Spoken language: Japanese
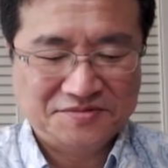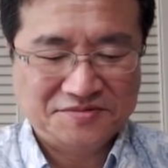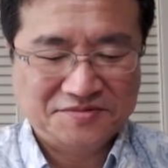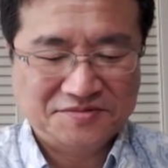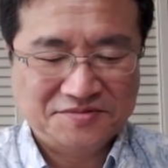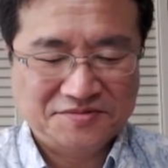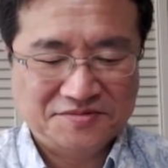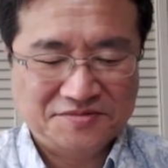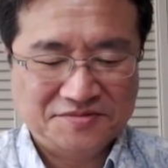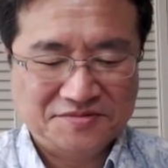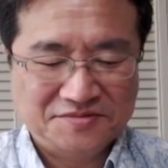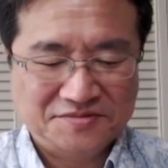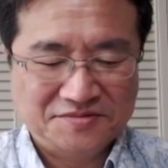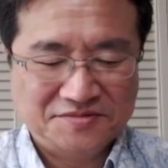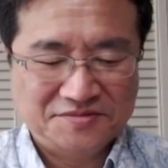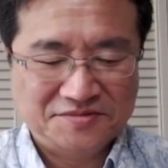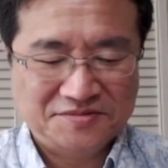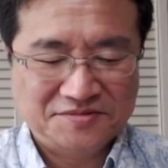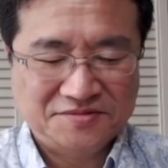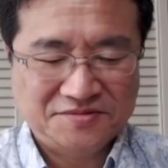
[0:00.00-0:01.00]
これ
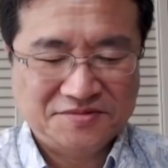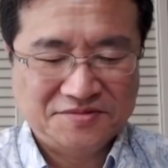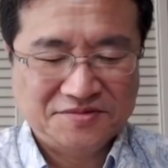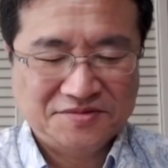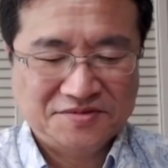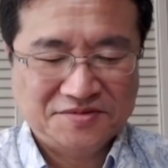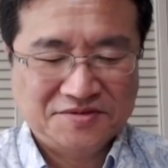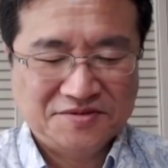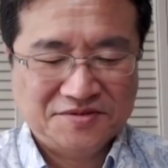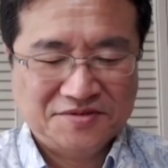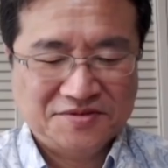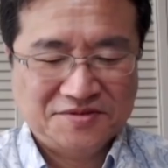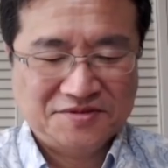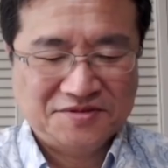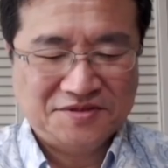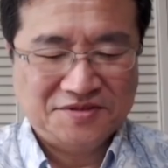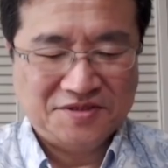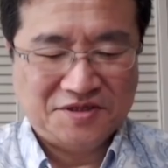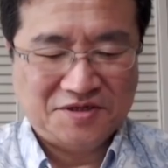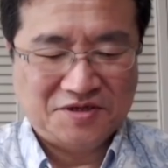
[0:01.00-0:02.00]
はひ
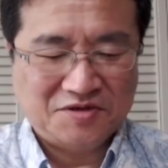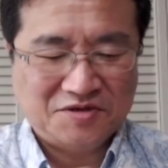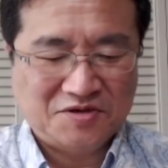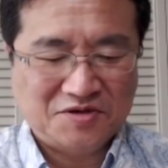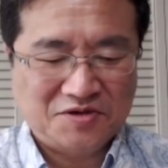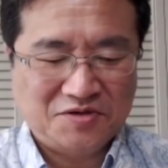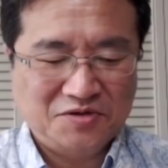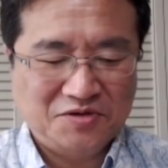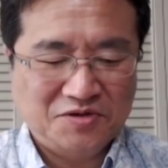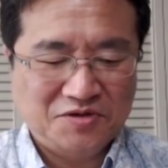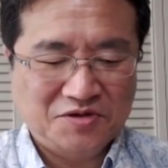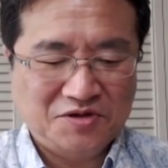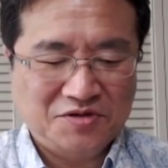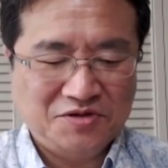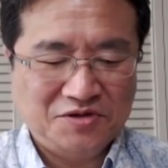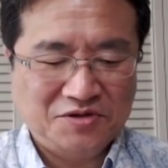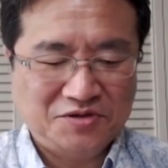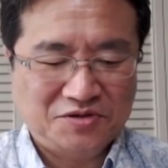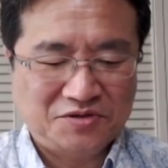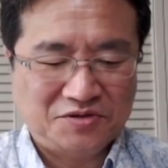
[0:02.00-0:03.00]
どい、ね。なかなか
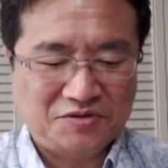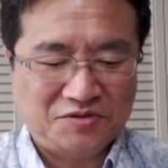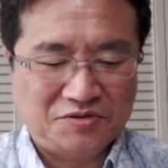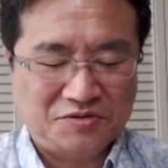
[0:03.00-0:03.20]
ですよ。